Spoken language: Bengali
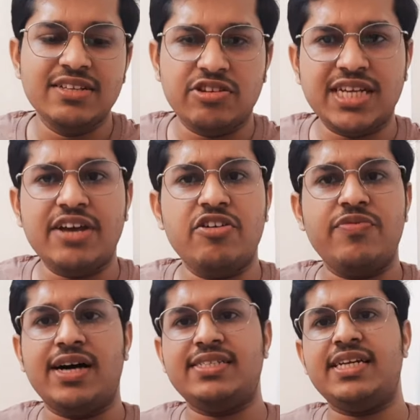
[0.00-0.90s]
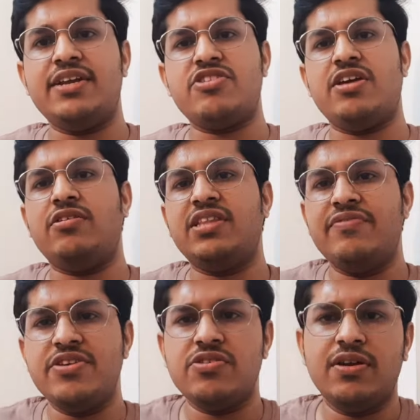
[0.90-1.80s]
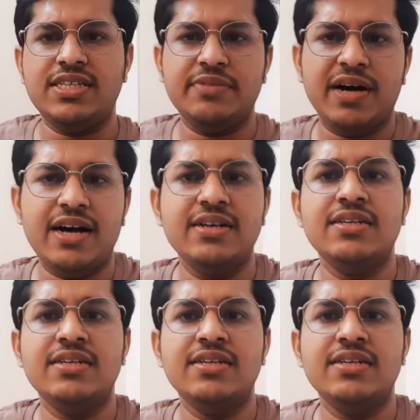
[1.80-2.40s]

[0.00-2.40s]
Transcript: তো যাই হোক ফার্স্ট ইয়ারে সেই অর্থে ফিজিওলজি বা